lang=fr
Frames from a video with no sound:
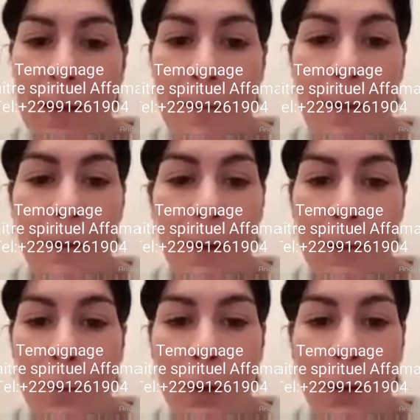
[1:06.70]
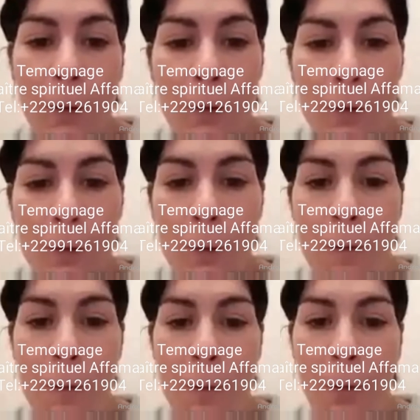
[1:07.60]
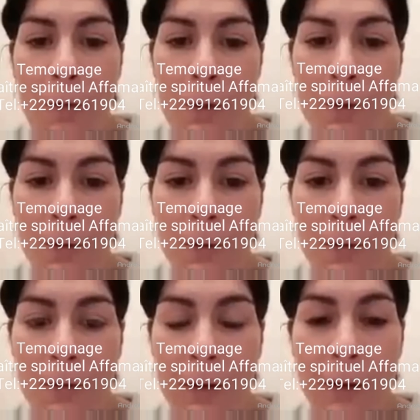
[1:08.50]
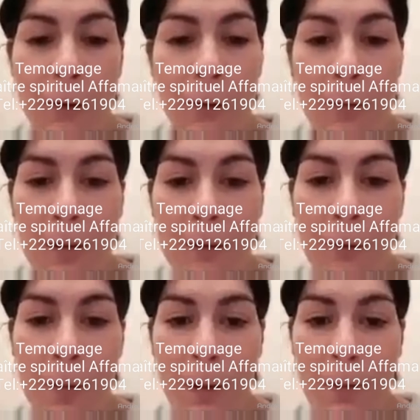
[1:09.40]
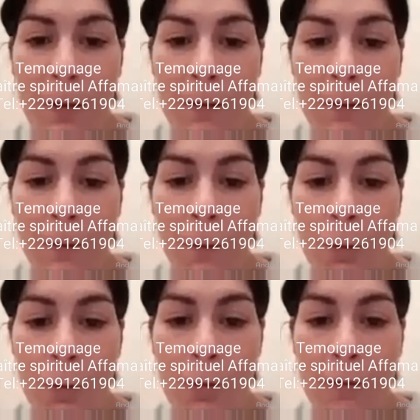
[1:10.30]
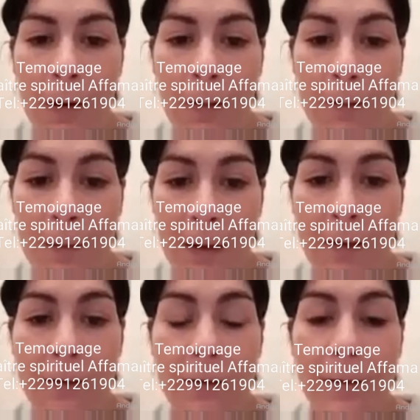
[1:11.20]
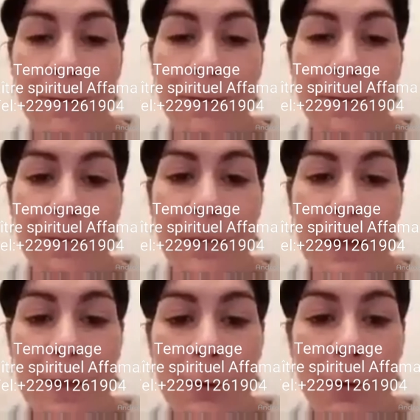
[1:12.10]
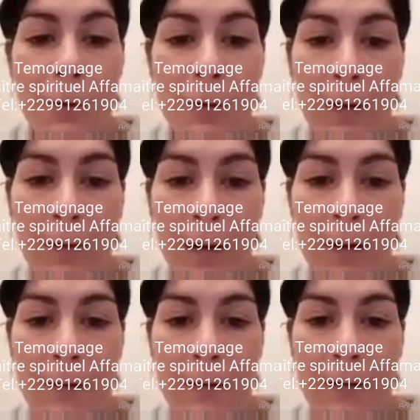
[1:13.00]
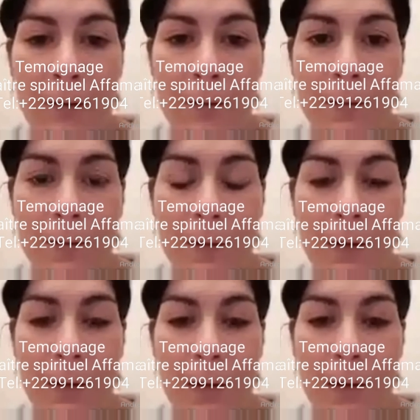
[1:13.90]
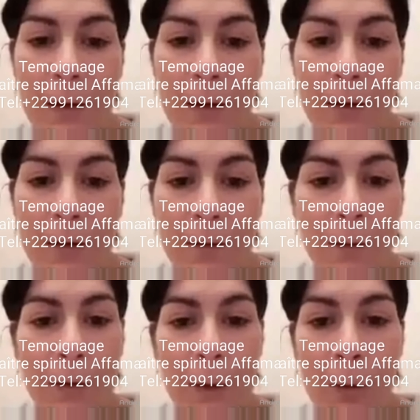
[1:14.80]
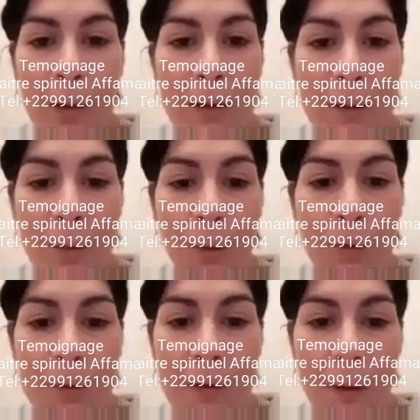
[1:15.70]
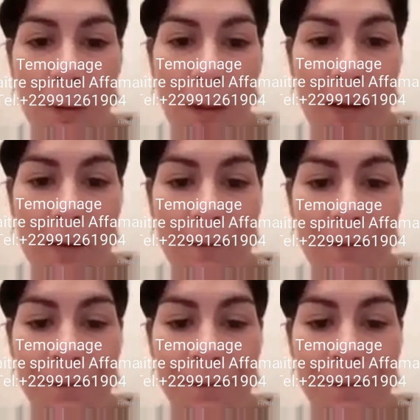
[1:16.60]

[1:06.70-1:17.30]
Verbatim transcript: Et maintenant, l'amour est revenu comme au premier jour et tout se passe super bien. Mon couple va bien. J'ai trouvé du travail et on est reparti pour une vie normale.